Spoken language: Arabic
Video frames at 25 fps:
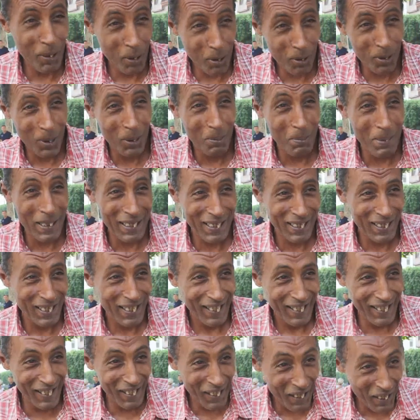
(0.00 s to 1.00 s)
يردوك
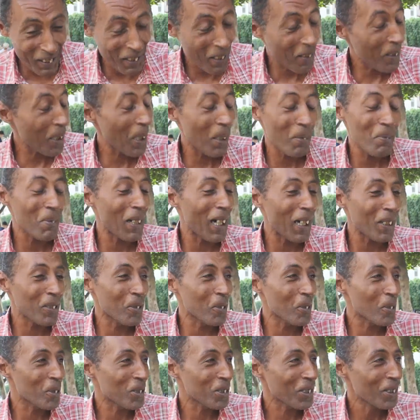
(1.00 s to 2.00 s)
بصلة هاي هذا اللي ما
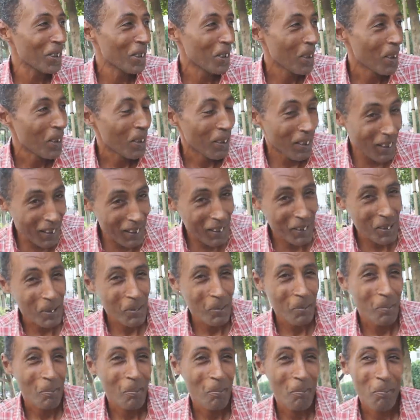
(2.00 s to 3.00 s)
عندوش هاي
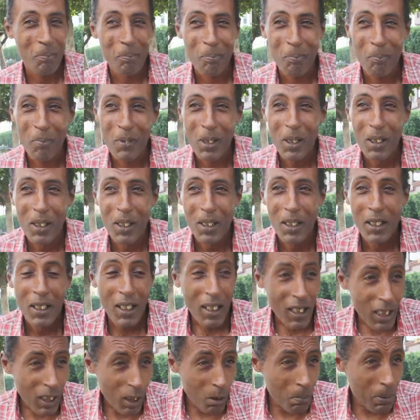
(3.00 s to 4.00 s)

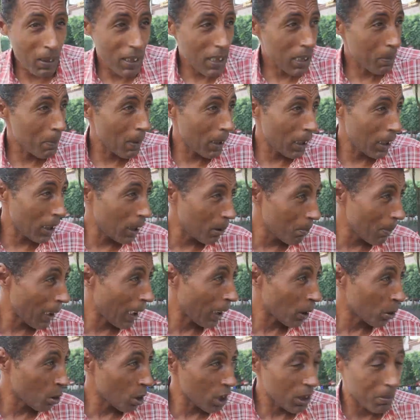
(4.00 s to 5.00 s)
هاي بالنسبة للي ما
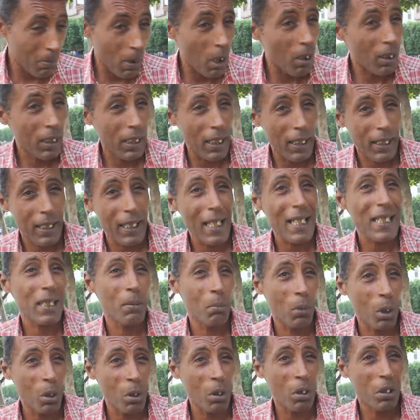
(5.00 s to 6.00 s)
عندوش ما هكاك
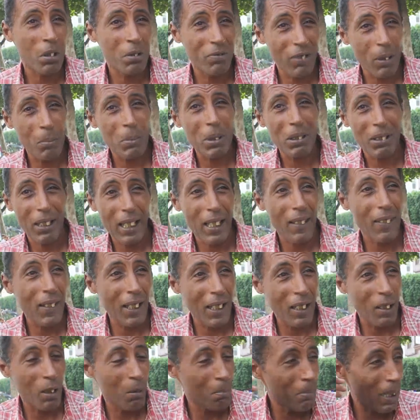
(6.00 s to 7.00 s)
يسمعوك وفهمني
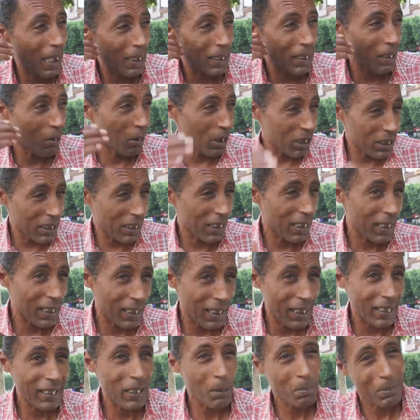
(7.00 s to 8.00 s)
كذا ومن بعد يجيك
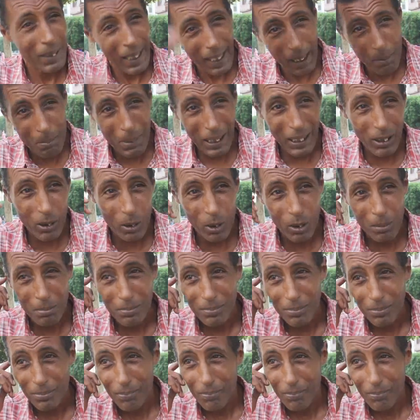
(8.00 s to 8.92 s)
الرد بتاع مكتوب